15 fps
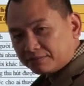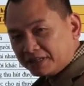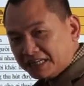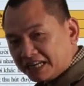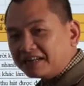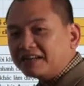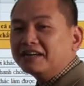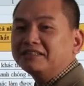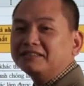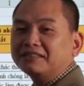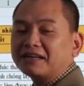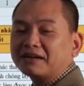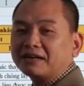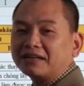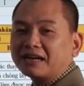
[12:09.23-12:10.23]
Điển
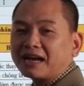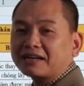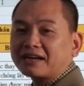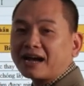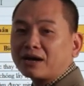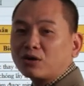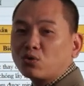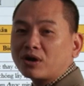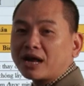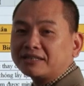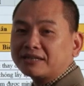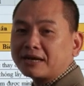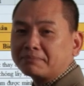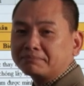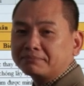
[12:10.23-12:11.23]
hình là đại ca Donald
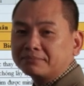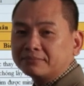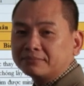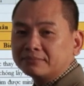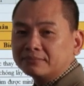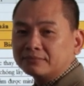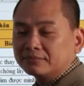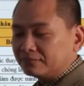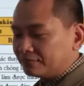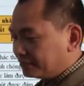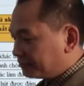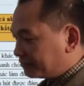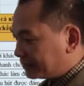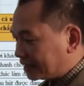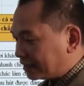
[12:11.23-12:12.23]
Trump.
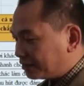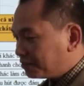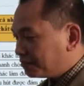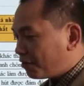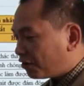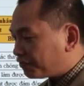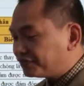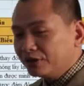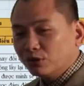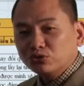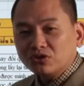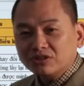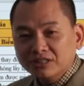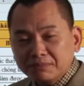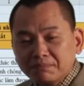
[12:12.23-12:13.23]
Nó bỏ phiếu
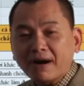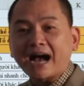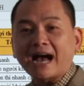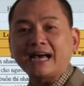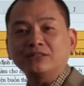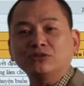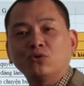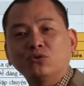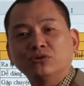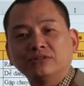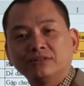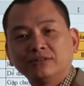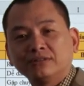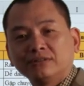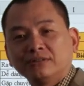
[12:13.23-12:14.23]
cho đứt bà rồi
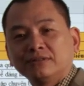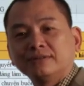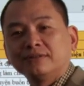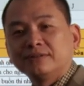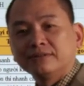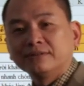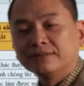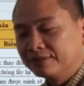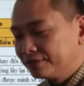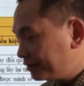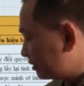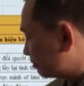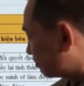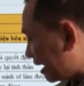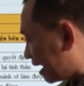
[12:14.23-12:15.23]

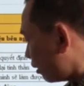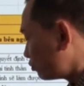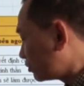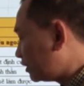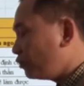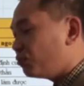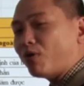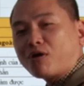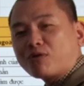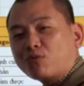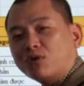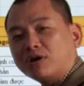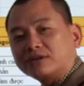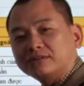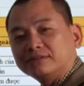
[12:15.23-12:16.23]
mà không chịu bỏ
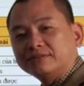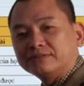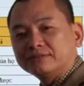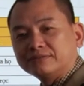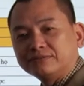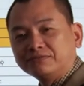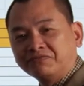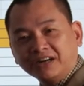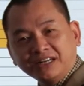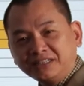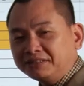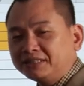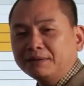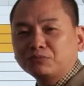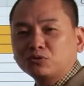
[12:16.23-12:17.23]
cuộc,
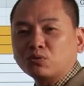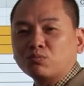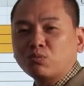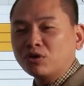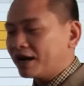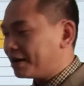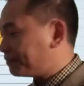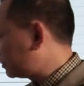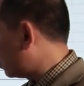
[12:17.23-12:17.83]
vẫn tiếp tục muốn làm